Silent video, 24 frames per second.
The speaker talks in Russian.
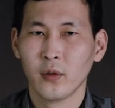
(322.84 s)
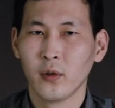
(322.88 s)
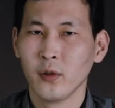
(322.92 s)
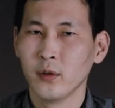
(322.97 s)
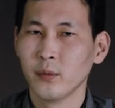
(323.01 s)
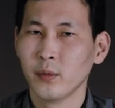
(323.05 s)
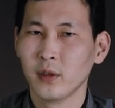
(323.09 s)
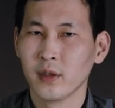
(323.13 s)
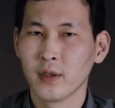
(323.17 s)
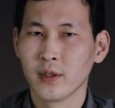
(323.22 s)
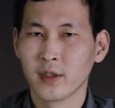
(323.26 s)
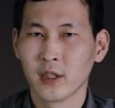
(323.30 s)

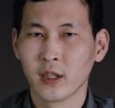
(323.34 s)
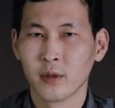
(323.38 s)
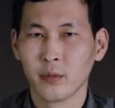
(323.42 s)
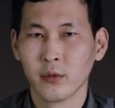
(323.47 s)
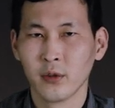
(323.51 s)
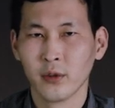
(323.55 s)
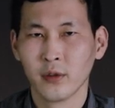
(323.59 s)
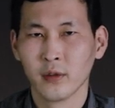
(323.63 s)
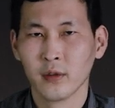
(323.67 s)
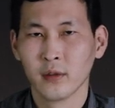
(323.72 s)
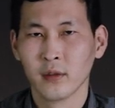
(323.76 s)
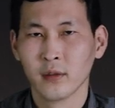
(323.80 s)
Он был
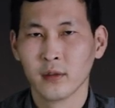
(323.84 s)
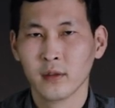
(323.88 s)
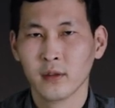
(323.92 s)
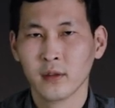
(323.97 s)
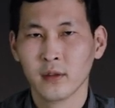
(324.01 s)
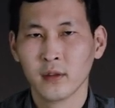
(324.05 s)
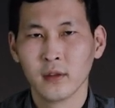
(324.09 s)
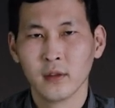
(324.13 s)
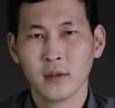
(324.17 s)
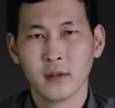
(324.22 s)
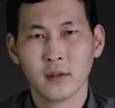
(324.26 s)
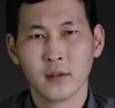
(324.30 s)
оскорблен.
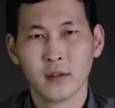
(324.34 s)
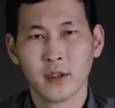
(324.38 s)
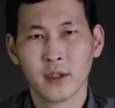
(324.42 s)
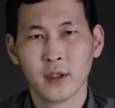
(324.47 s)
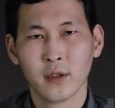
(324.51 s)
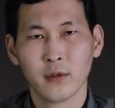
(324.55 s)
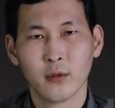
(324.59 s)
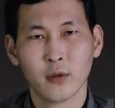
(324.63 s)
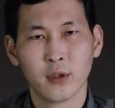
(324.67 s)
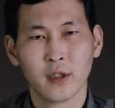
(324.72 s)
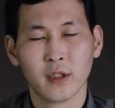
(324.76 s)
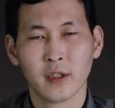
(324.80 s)
До
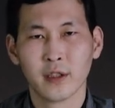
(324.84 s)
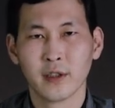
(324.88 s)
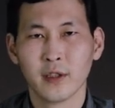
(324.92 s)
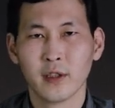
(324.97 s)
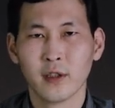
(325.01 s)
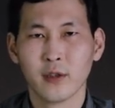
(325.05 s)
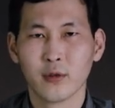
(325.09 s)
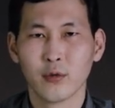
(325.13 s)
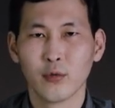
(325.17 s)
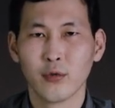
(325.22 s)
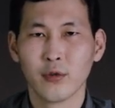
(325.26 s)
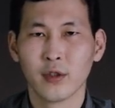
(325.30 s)
него
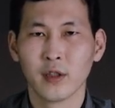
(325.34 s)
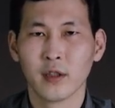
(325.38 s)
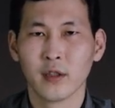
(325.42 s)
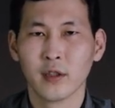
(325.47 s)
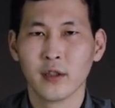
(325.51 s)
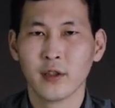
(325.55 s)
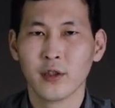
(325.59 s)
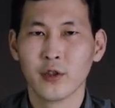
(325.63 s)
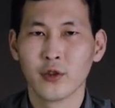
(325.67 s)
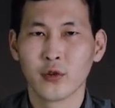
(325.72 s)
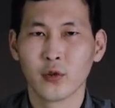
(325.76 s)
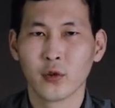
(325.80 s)
доходили
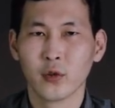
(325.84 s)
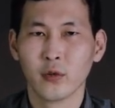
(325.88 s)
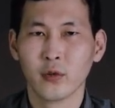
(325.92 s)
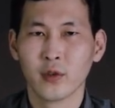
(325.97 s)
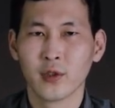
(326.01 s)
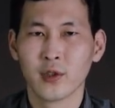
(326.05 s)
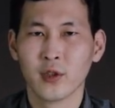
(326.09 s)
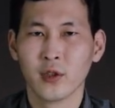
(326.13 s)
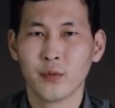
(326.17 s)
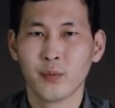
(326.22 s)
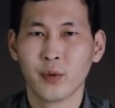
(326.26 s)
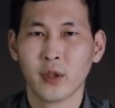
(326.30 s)
слухи, что
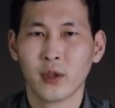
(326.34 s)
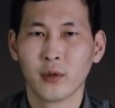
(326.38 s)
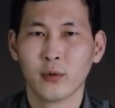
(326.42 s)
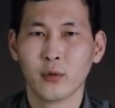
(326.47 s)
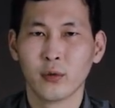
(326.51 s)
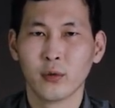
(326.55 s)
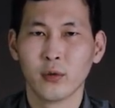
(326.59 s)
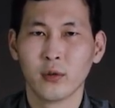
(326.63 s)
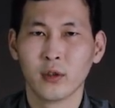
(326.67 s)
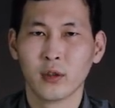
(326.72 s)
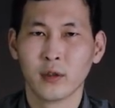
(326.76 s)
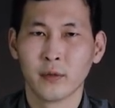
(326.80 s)
его сын
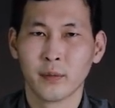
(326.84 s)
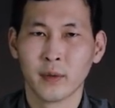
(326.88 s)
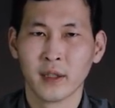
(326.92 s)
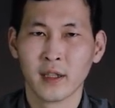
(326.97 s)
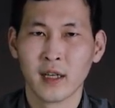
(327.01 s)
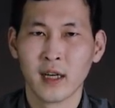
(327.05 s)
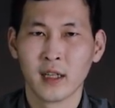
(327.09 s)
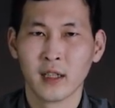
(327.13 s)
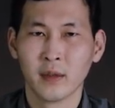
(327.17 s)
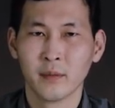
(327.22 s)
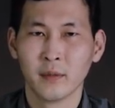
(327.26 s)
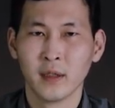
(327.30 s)
прикнул к
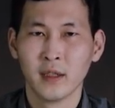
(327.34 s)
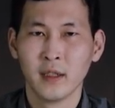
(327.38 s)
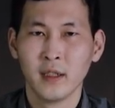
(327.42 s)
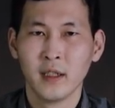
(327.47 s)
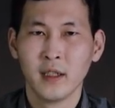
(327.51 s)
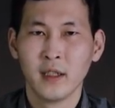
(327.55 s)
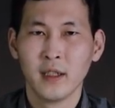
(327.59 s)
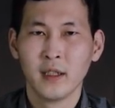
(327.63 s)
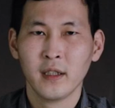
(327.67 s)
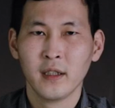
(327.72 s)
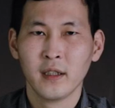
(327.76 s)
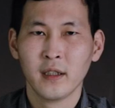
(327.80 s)
монахам
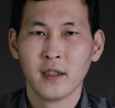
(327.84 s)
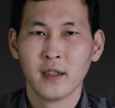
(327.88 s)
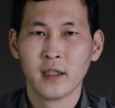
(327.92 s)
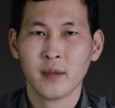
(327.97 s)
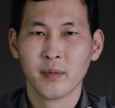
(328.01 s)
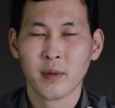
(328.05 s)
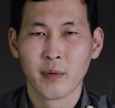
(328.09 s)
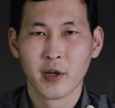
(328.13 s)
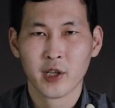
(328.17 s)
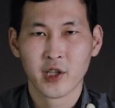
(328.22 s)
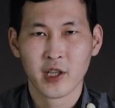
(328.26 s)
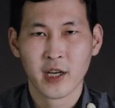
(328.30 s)
и
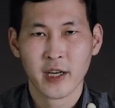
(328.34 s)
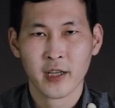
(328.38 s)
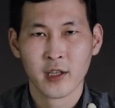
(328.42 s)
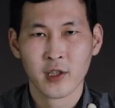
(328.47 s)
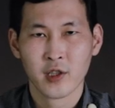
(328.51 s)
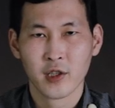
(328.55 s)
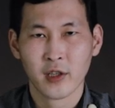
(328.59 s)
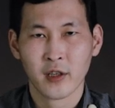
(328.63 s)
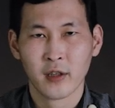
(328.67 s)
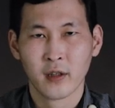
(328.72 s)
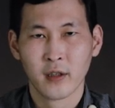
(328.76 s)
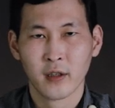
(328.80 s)

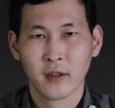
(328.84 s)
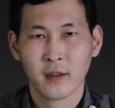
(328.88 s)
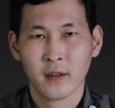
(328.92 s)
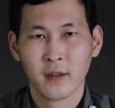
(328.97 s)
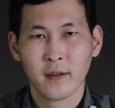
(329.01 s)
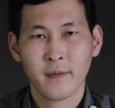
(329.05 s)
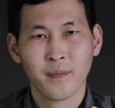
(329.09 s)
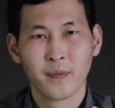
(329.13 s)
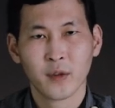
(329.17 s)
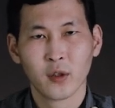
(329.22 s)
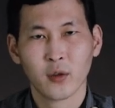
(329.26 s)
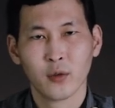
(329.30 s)
попрошайничает.
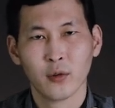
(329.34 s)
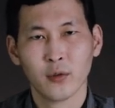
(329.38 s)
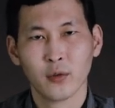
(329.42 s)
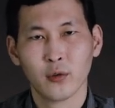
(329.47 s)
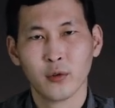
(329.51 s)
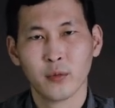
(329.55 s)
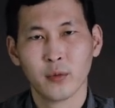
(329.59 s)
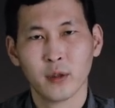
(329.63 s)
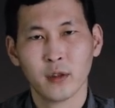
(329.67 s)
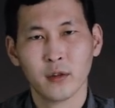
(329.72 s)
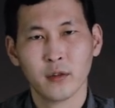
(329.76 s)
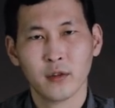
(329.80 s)
Он
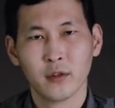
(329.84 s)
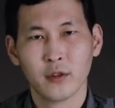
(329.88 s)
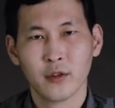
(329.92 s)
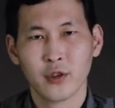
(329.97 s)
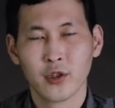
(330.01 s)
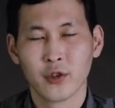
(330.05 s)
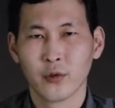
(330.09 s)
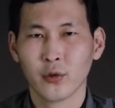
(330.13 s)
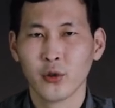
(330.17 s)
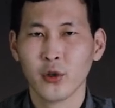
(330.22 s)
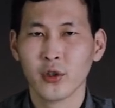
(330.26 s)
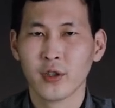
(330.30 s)
думал,
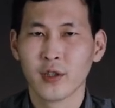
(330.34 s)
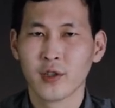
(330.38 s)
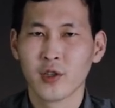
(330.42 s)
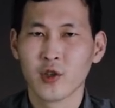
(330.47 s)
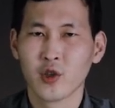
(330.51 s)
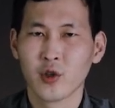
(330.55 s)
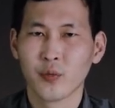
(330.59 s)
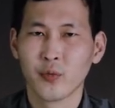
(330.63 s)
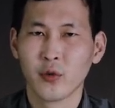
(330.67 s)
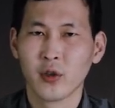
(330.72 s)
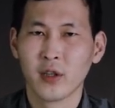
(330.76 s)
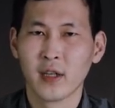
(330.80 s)
что это
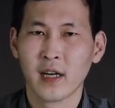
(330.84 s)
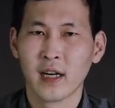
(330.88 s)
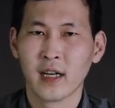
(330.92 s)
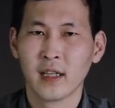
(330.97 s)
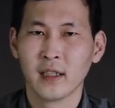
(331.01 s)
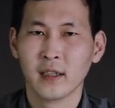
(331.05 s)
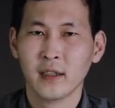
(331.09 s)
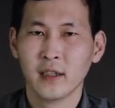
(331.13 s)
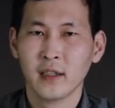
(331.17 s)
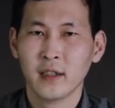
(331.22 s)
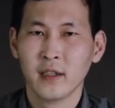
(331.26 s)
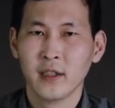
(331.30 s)
за
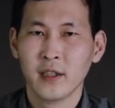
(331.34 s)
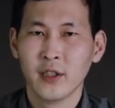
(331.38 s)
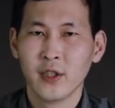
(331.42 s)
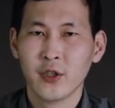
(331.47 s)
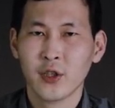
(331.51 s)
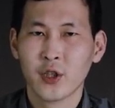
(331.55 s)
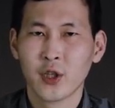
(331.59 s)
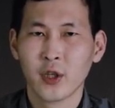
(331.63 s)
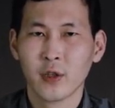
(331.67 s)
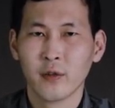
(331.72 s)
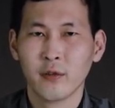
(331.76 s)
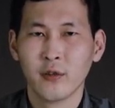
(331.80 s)
чепуха,
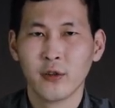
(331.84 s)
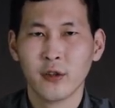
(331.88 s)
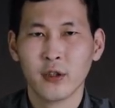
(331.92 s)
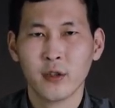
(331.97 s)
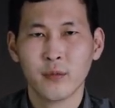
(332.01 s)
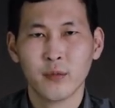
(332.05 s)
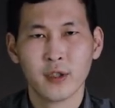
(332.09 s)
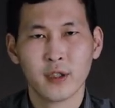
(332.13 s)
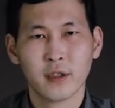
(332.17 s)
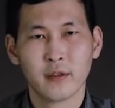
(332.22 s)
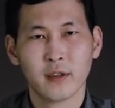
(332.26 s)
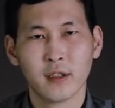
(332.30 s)
чего
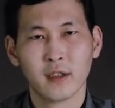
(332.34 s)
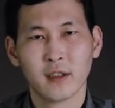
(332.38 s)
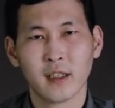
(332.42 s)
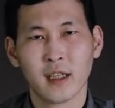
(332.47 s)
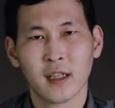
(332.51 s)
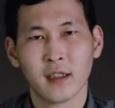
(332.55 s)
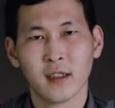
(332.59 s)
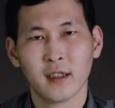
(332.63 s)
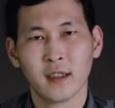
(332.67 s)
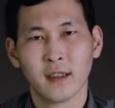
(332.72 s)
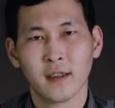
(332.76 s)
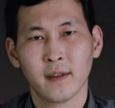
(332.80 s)
ему не
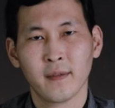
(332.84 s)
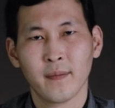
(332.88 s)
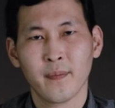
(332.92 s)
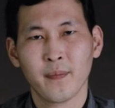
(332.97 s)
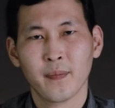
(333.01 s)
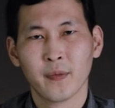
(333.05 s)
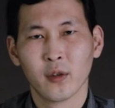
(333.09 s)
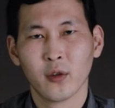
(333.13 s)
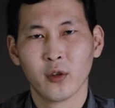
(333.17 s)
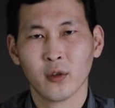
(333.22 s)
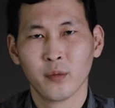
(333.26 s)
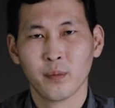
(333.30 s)
хватало.
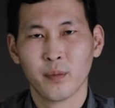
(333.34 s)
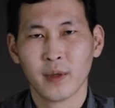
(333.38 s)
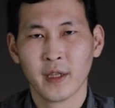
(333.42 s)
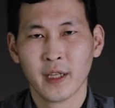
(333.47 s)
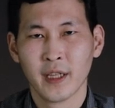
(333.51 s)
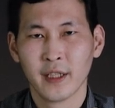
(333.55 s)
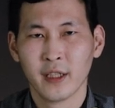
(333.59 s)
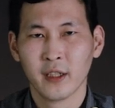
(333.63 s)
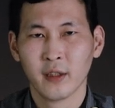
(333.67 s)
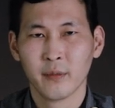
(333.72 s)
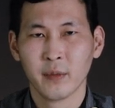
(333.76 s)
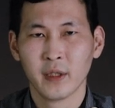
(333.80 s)
Он
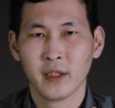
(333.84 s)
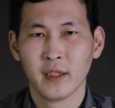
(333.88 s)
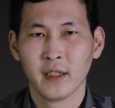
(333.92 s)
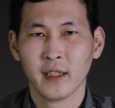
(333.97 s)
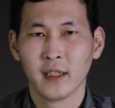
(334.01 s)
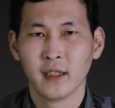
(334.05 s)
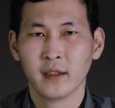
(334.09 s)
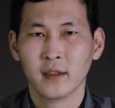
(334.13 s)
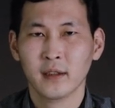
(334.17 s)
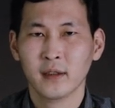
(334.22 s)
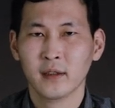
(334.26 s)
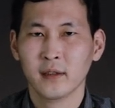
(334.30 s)
предал
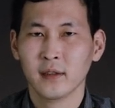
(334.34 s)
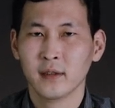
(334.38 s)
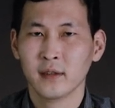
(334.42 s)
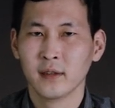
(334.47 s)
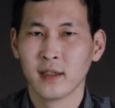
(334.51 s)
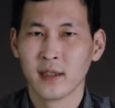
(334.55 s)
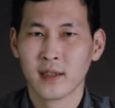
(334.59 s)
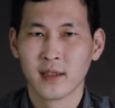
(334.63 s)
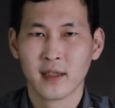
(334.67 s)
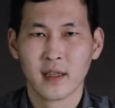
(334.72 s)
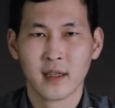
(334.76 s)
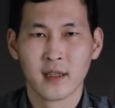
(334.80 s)
меня
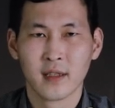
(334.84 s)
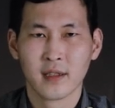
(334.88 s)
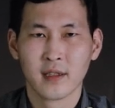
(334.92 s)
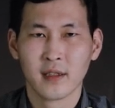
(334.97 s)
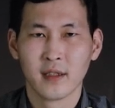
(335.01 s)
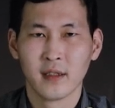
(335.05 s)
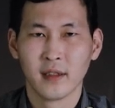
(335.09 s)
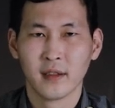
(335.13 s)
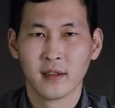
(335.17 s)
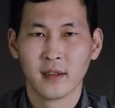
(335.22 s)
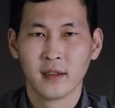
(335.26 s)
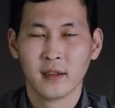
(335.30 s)
на
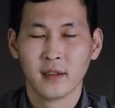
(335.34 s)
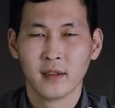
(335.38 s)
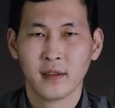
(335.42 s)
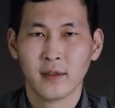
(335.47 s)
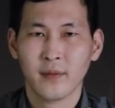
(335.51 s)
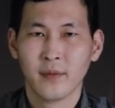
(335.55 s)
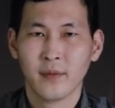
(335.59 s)
старости лет.